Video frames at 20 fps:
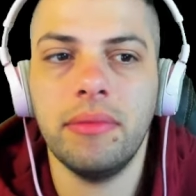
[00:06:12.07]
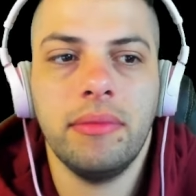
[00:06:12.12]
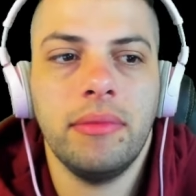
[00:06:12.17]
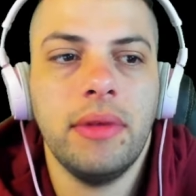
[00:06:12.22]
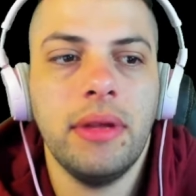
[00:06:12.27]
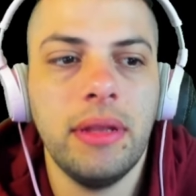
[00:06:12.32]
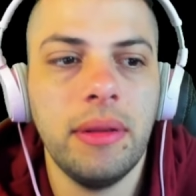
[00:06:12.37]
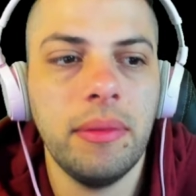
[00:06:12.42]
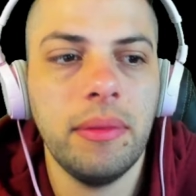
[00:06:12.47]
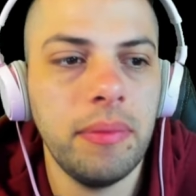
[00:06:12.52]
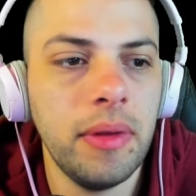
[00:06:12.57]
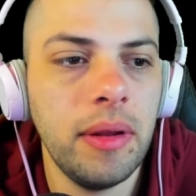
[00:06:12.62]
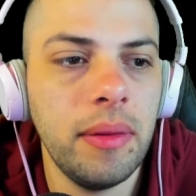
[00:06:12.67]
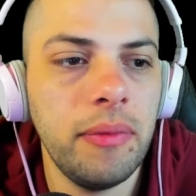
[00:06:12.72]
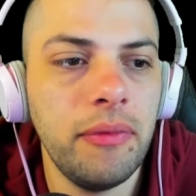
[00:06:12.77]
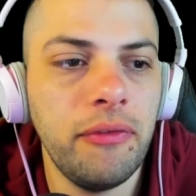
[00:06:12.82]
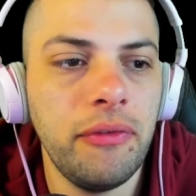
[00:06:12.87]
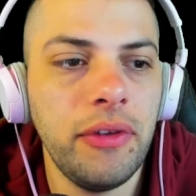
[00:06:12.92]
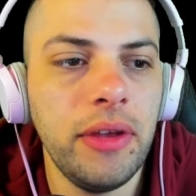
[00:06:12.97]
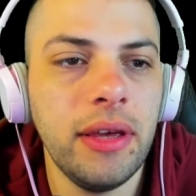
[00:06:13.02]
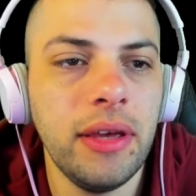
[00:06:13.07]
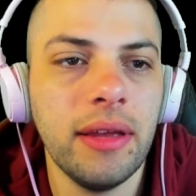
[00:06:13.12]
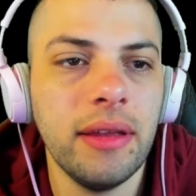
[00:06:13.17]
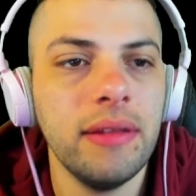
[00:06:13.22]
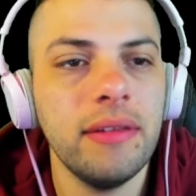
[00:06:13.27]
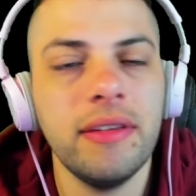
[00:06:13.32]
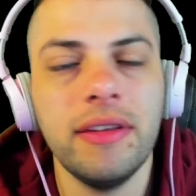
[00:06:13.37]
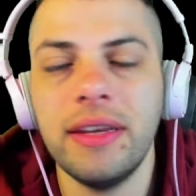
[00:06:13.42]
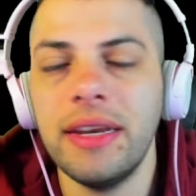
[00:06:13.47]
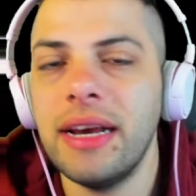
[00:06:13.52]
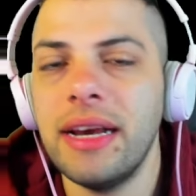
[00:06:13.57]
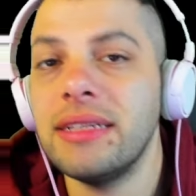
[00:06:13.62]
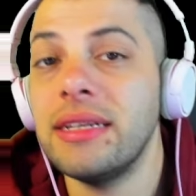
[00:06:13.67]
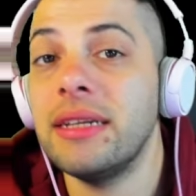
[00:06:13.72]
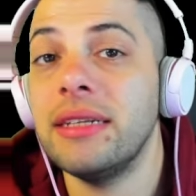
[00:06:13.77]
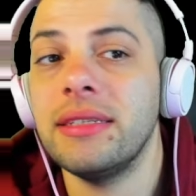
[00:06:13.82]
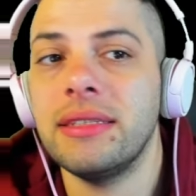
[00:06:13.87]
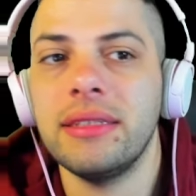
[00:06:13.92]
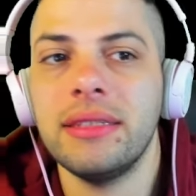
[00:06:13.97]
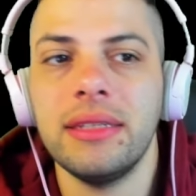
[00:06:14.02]
el, el fee que si llegas a
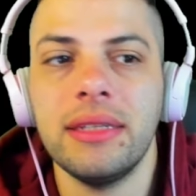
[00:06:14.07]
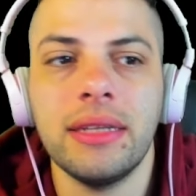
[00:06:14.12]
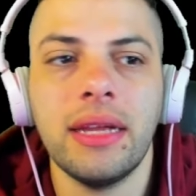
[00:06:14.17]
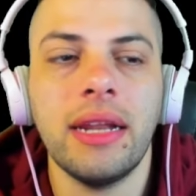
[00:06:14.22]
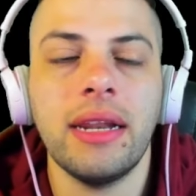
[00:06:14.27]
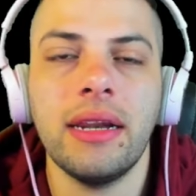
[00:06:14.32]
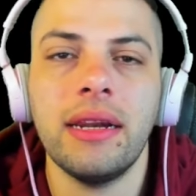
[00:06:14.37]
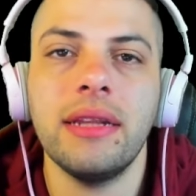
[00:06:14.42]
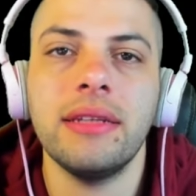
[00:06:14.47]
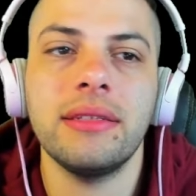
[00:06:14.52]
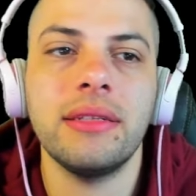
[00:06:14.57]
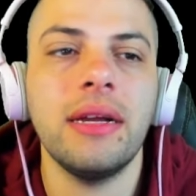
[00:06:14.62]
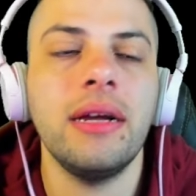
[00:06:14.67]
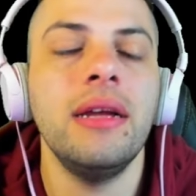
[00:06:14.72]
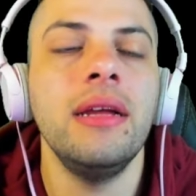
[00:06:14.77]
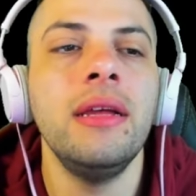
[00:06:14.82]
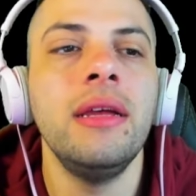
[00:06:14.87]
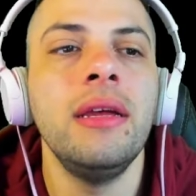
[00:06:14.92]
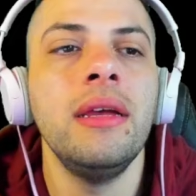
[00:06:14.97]
necesitar en esta,